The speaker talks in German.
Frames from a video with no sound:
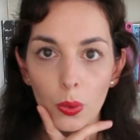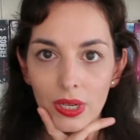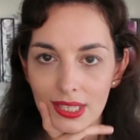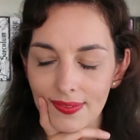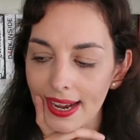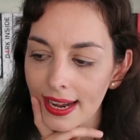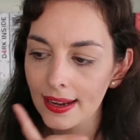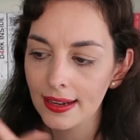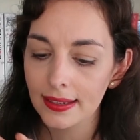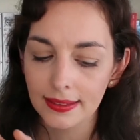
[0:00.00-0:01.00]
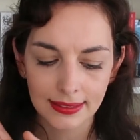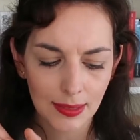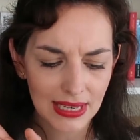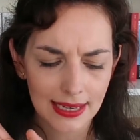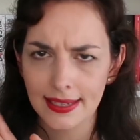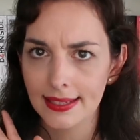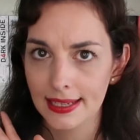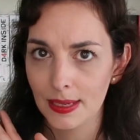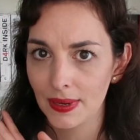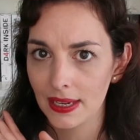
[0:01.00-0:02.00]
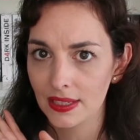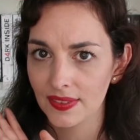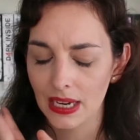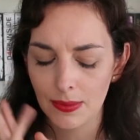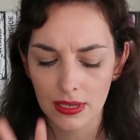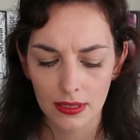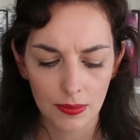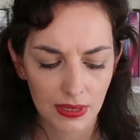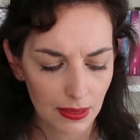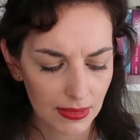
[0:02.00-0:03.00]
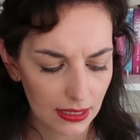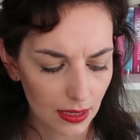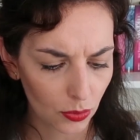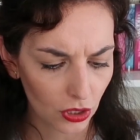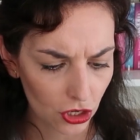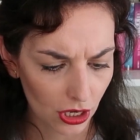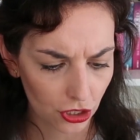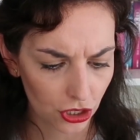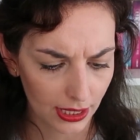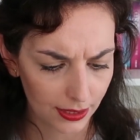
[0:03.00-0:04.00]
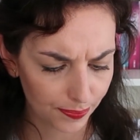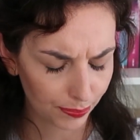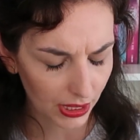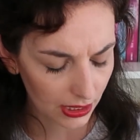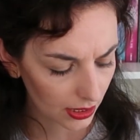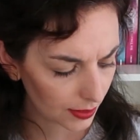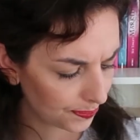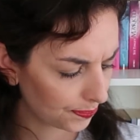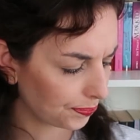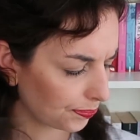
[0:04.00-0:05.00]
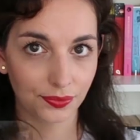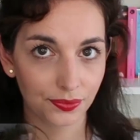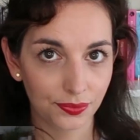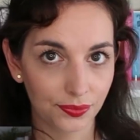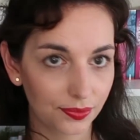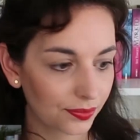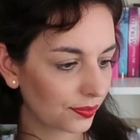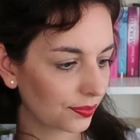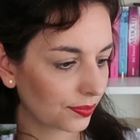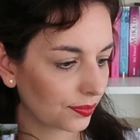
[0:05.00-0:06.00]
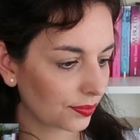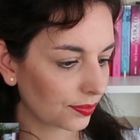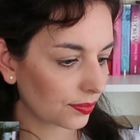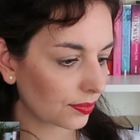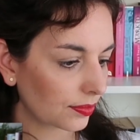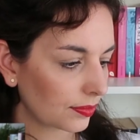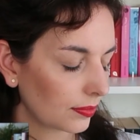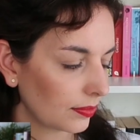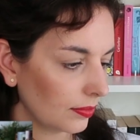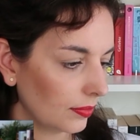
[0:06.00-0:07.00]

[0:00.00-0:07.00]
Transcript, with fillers: Und das war nämlich ein Leseexemplar, deswegen habe ich das, glaube ich, damals in einen Bücherschrank gestellt, meine ich. Ein letztes Tauschbuch habe ich noch.